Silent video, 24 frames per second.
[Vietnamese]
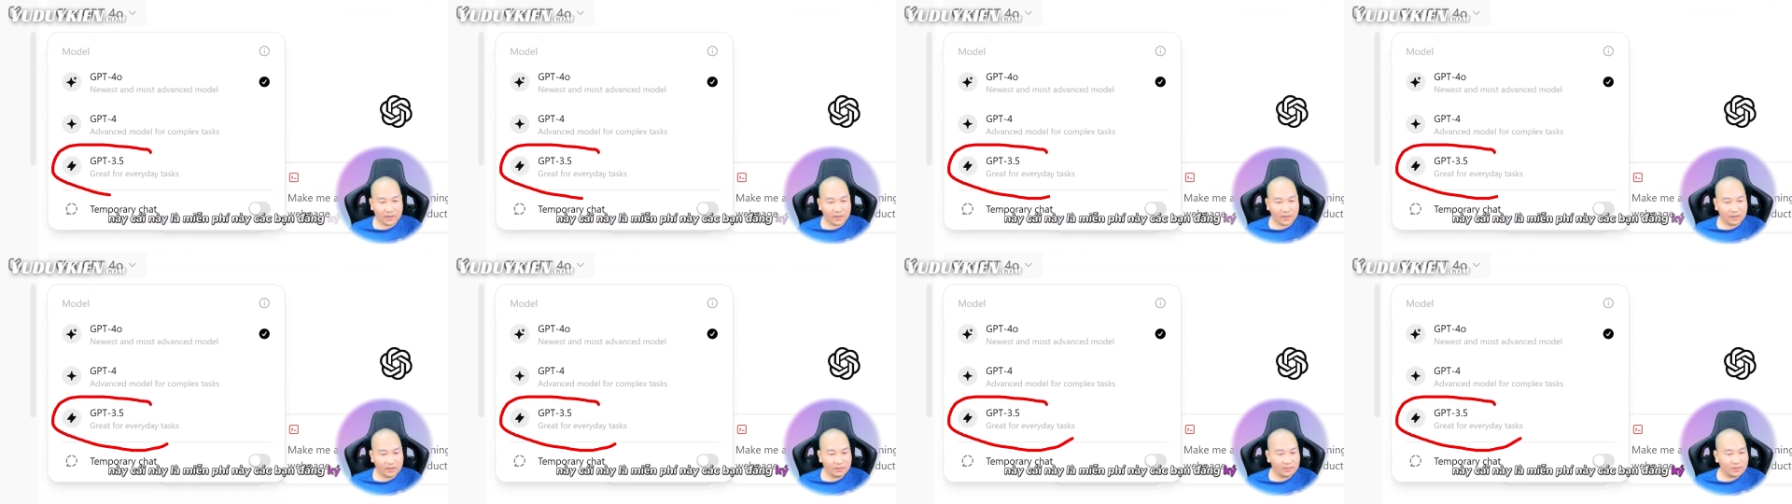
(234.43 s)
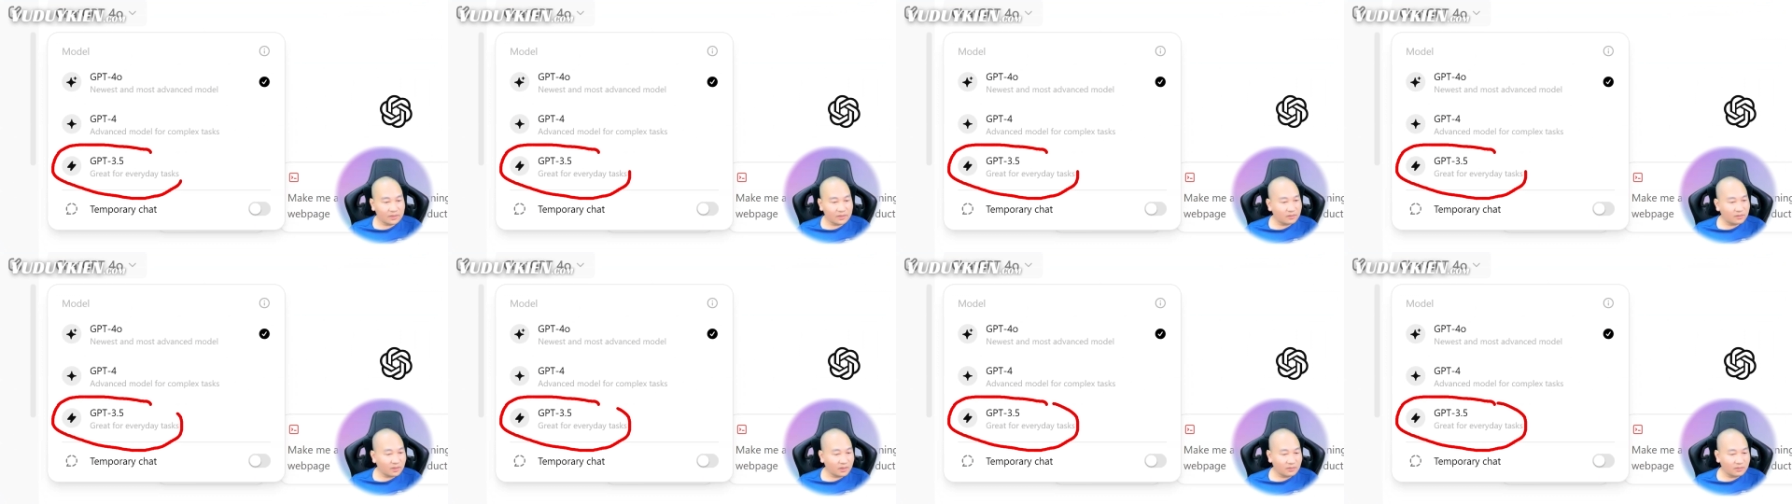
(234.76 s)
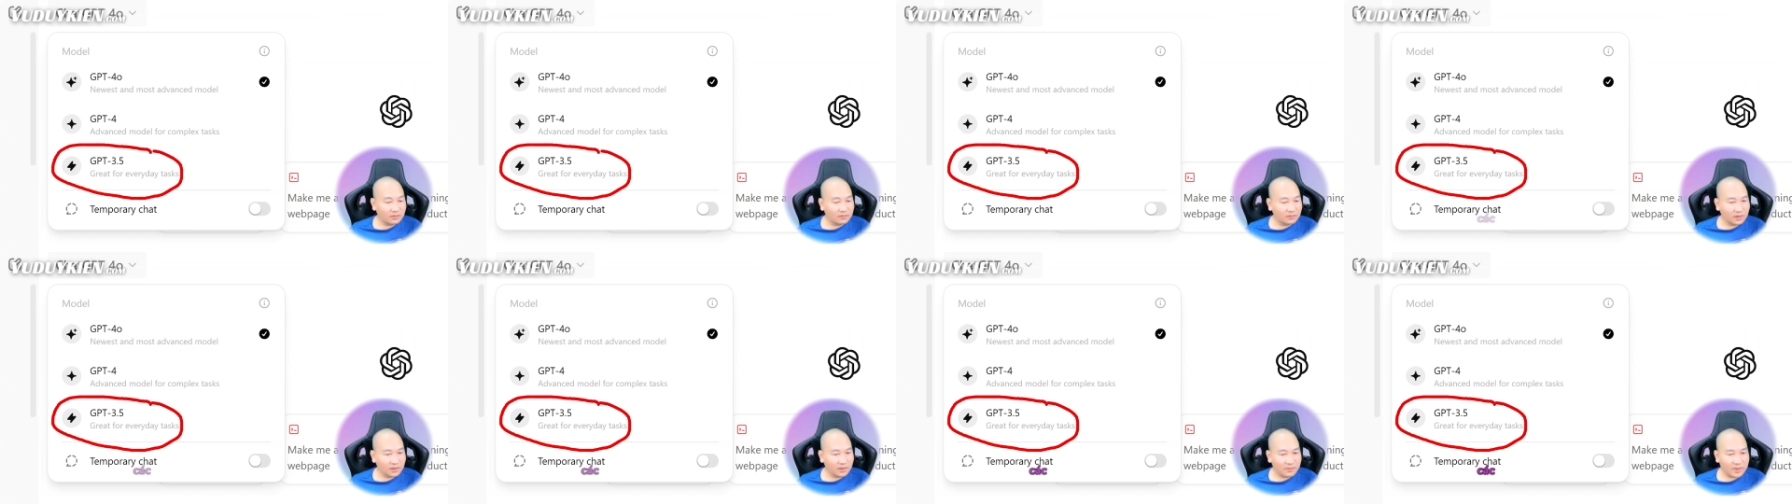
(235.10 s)
ký
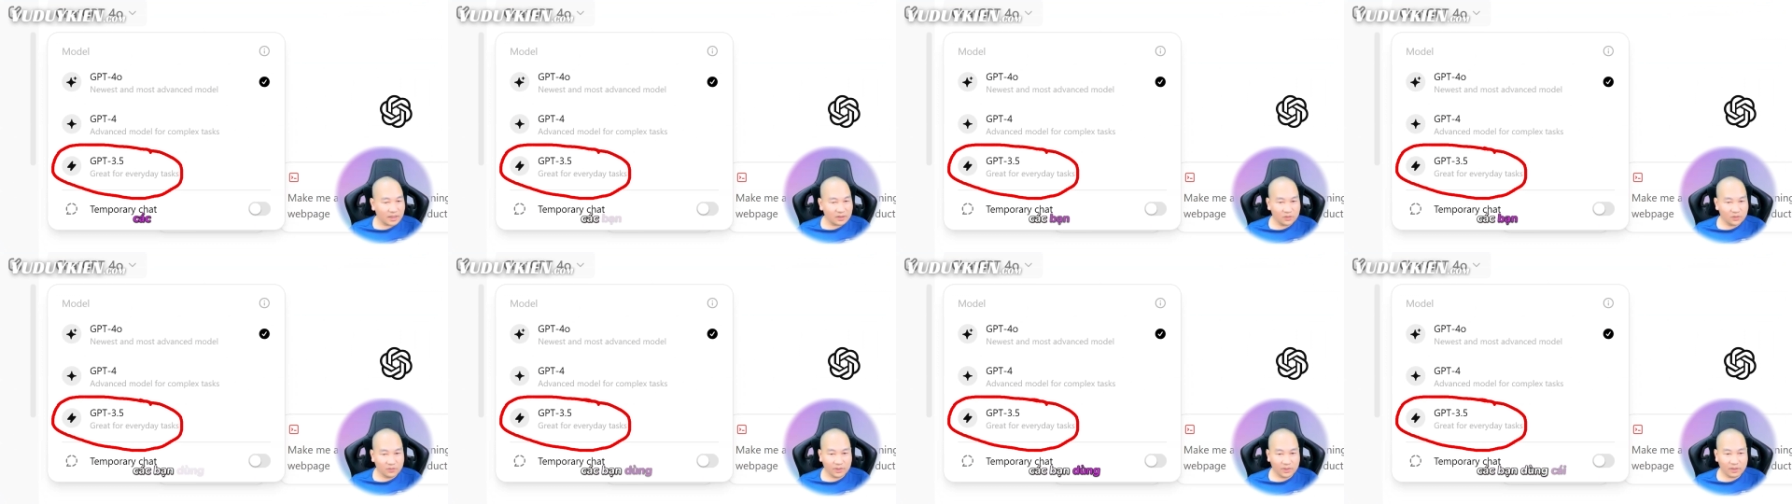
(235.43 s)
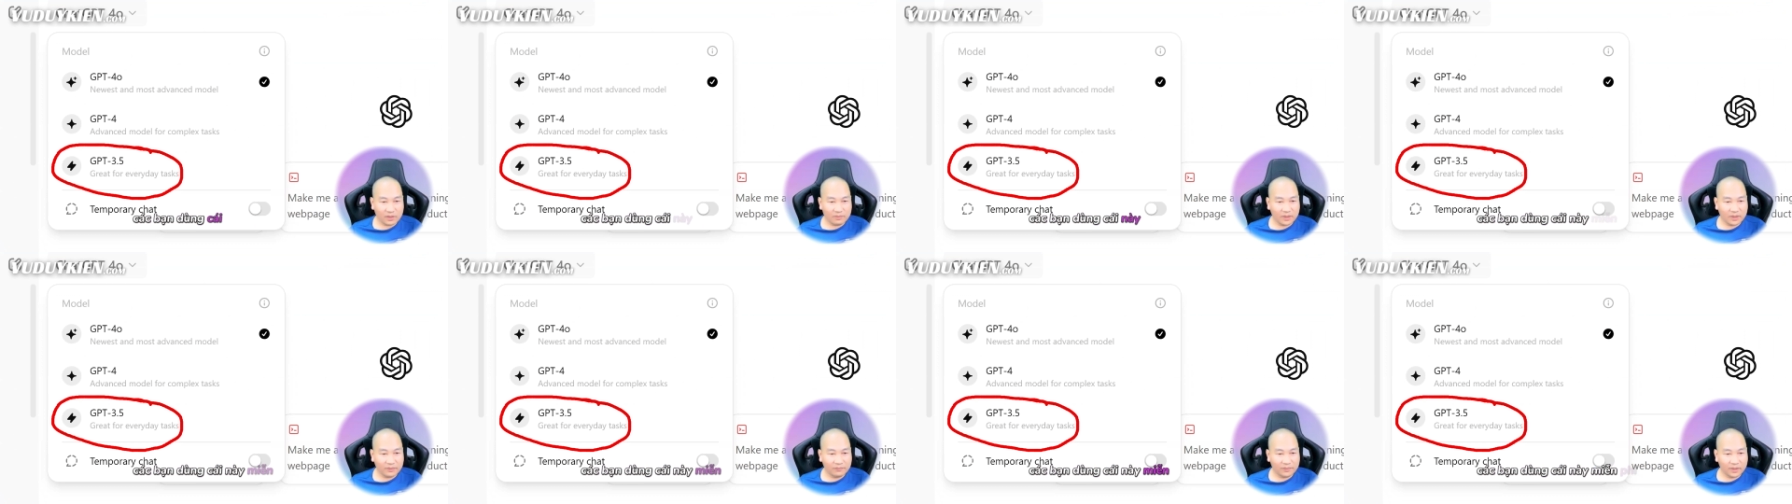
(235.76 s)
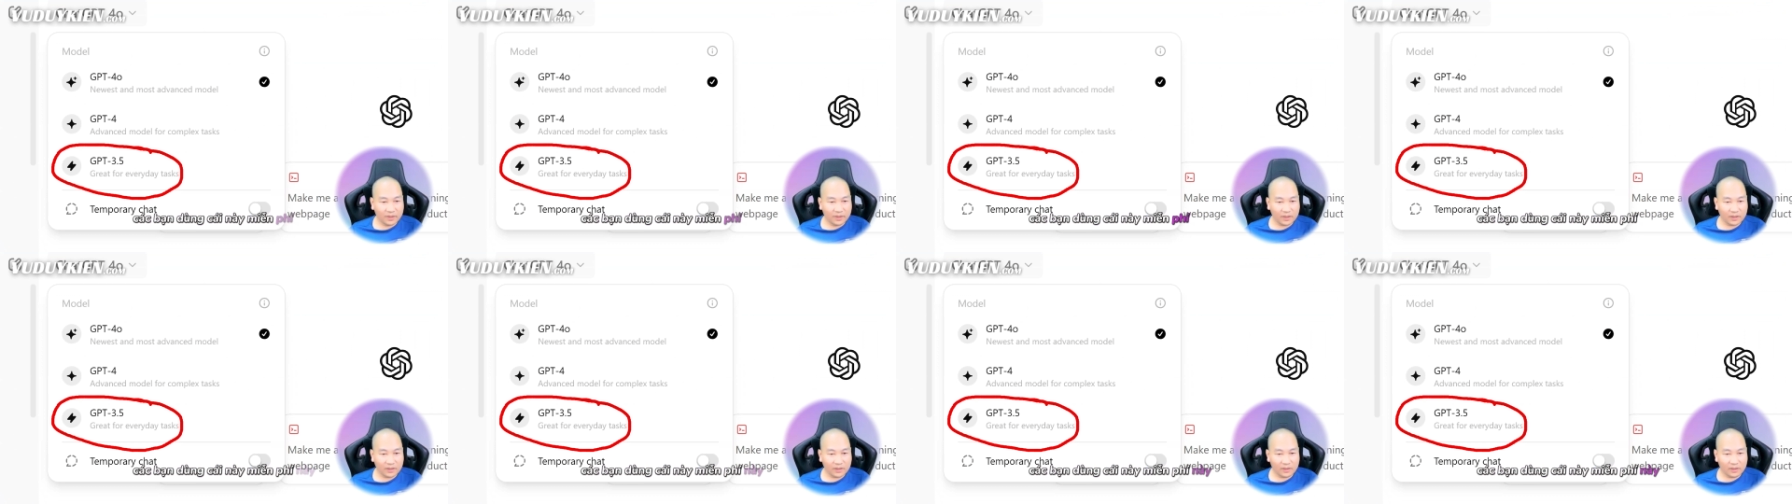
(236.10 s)
các bạn dùng cái này miễn
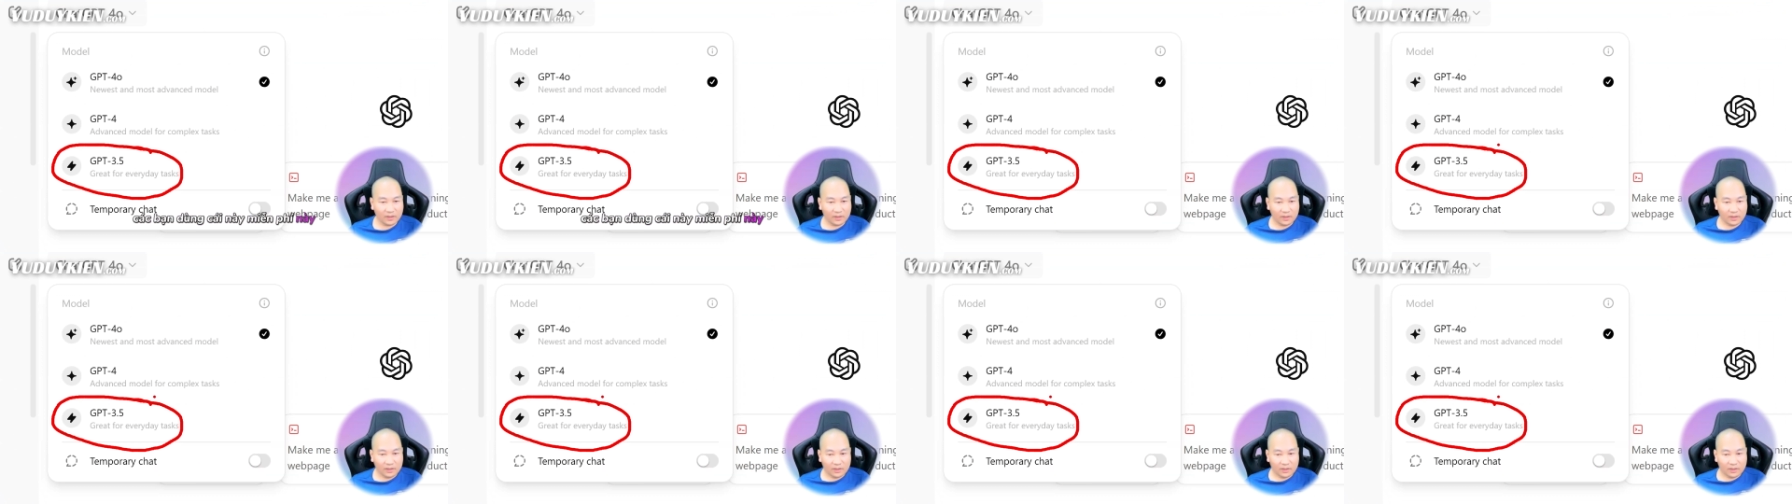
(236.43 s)
phí này.